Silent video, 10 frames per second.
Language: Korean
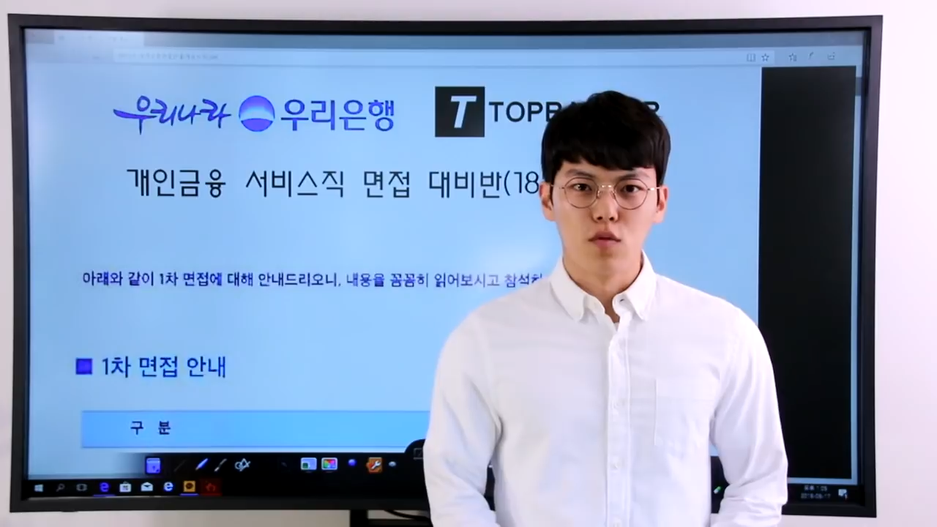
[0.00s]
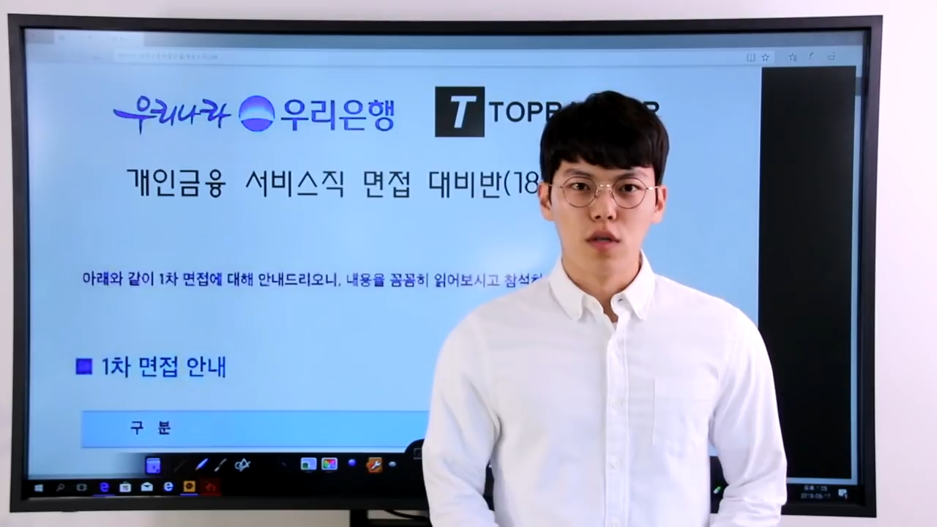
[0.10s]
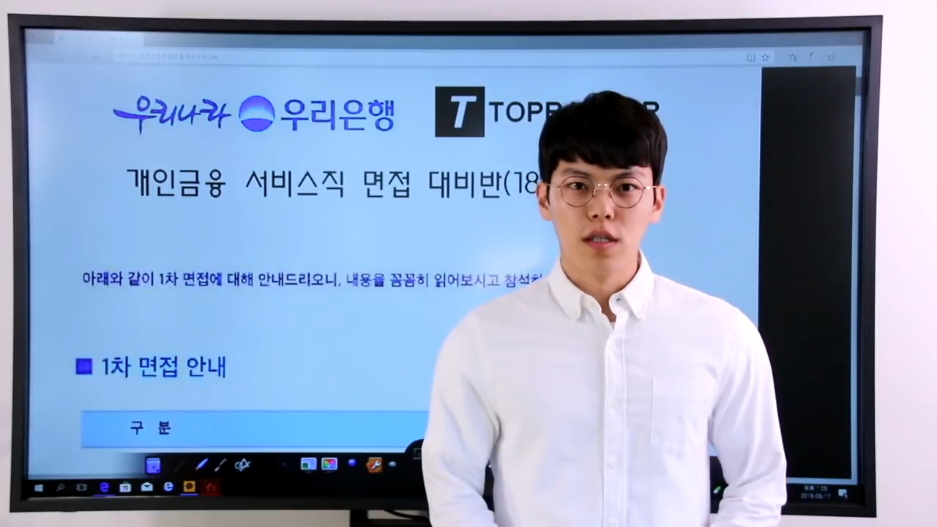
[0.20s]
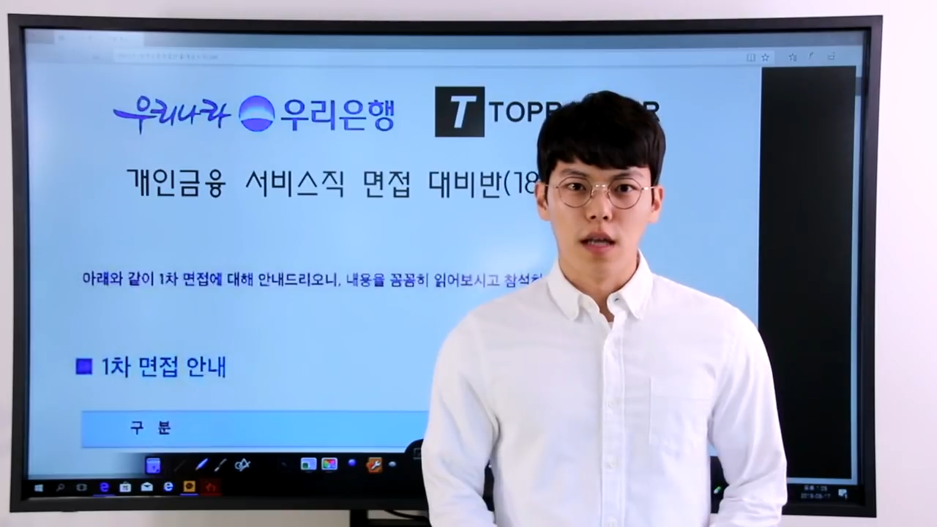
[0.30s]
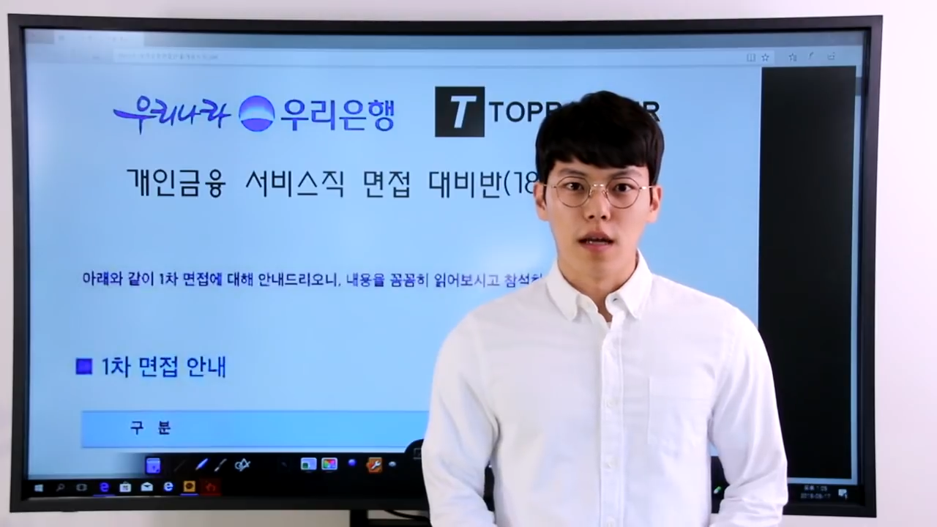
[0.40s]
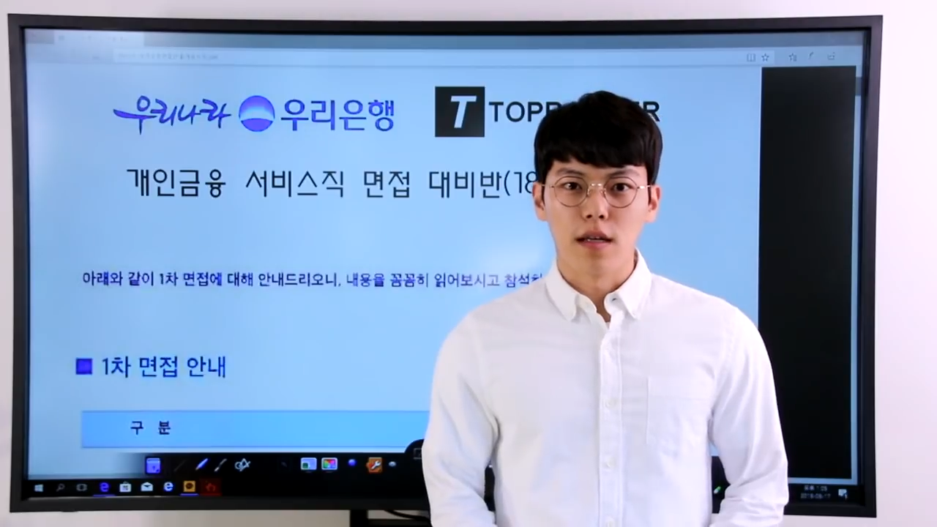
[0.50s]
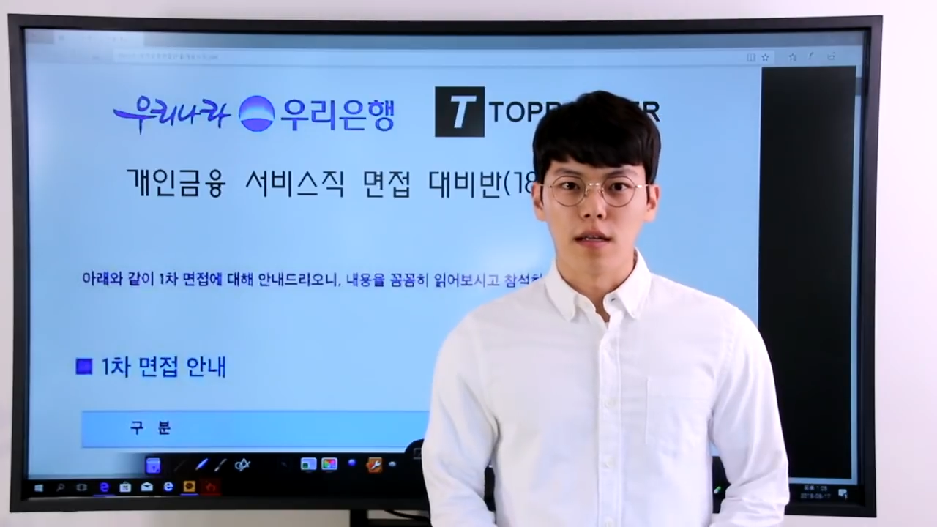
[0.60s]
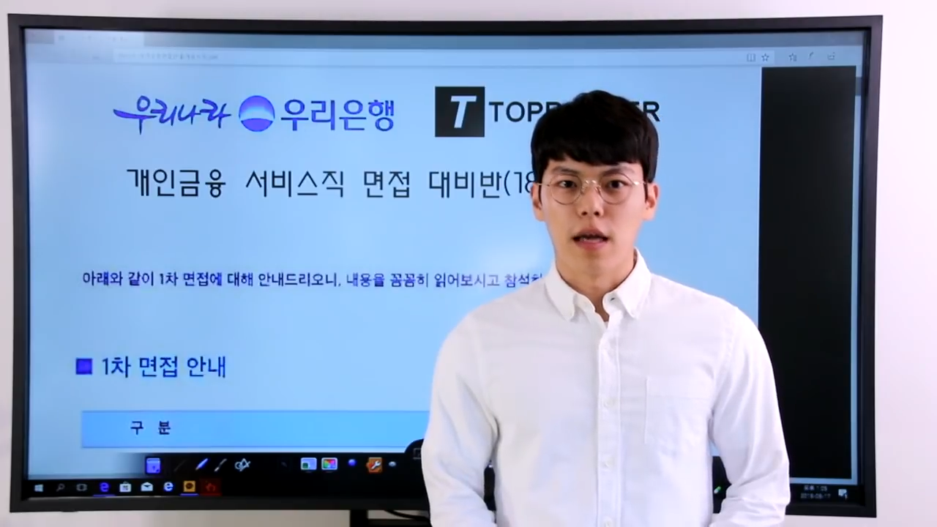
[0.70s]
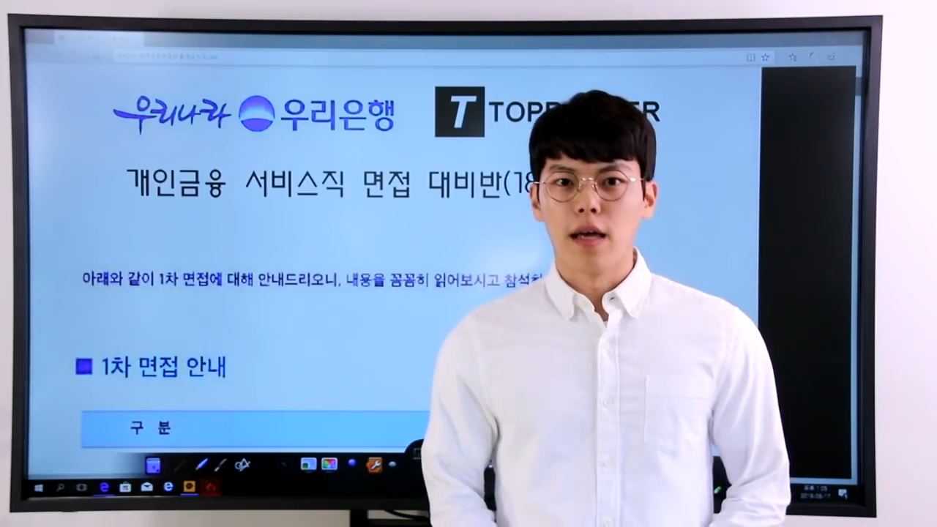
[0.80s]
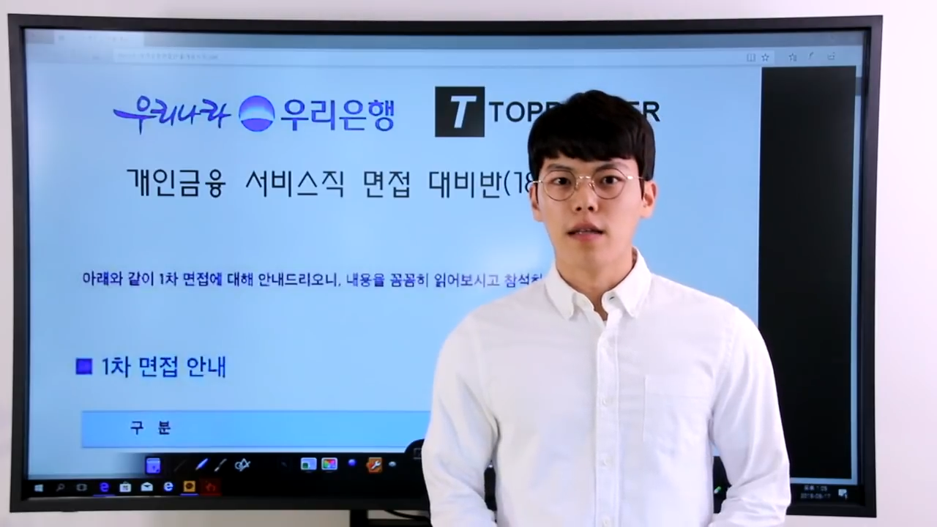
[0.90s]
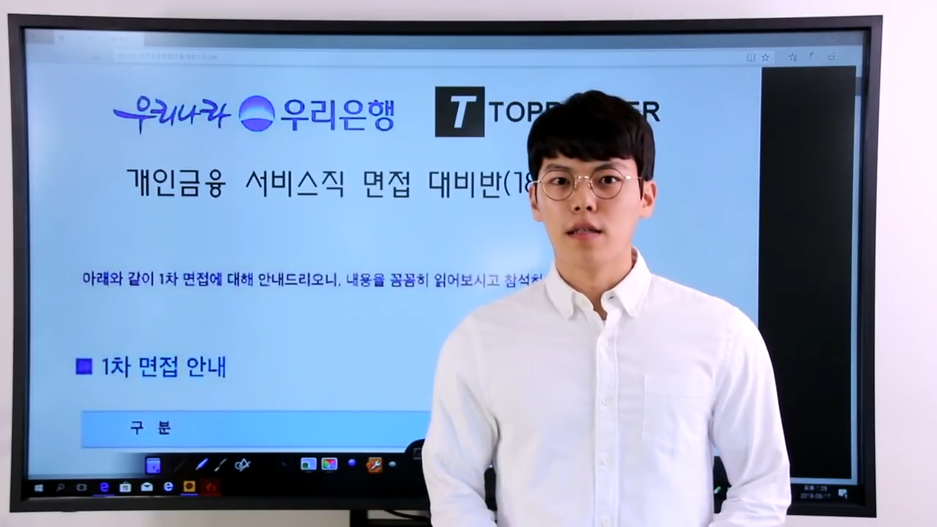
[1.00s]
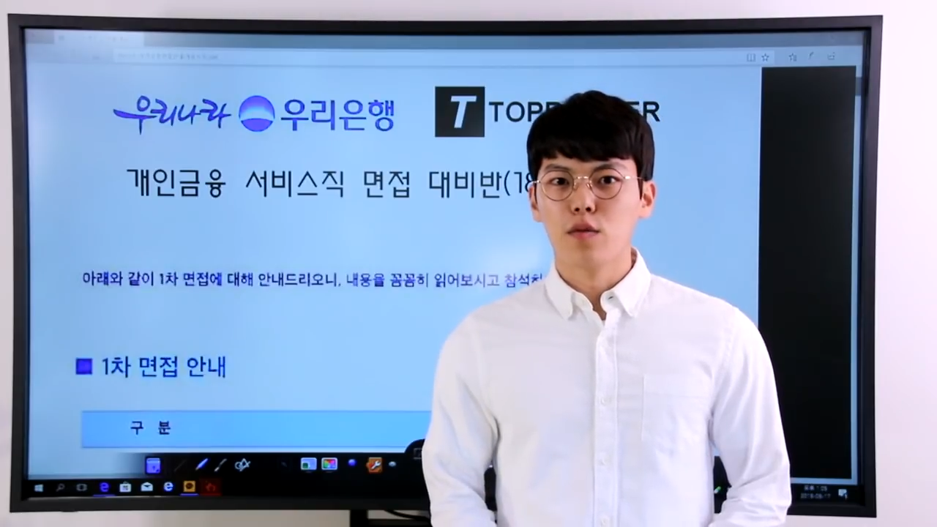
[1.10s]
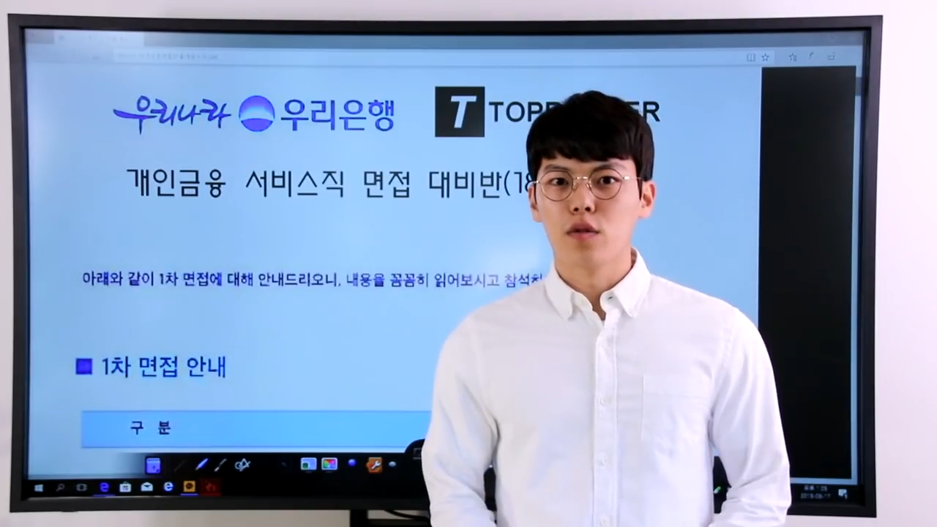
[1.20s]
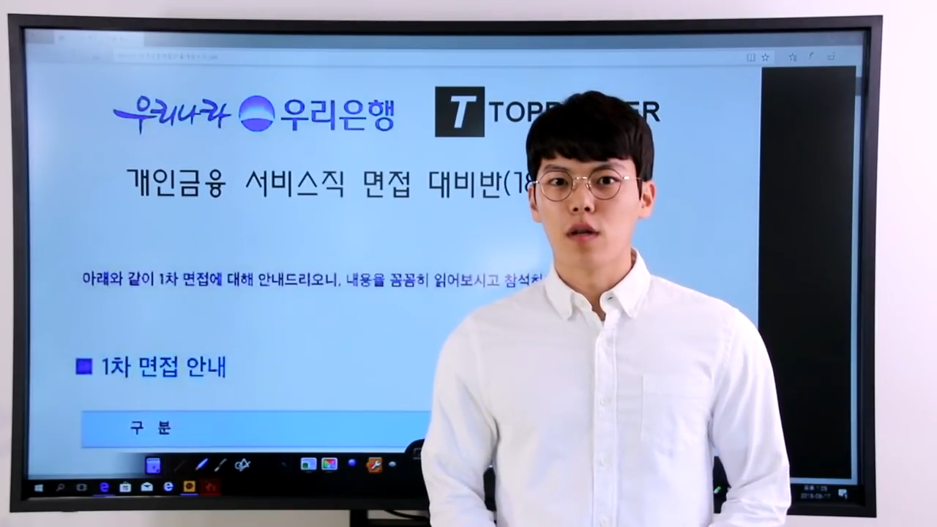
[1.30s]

우리은행 개인금융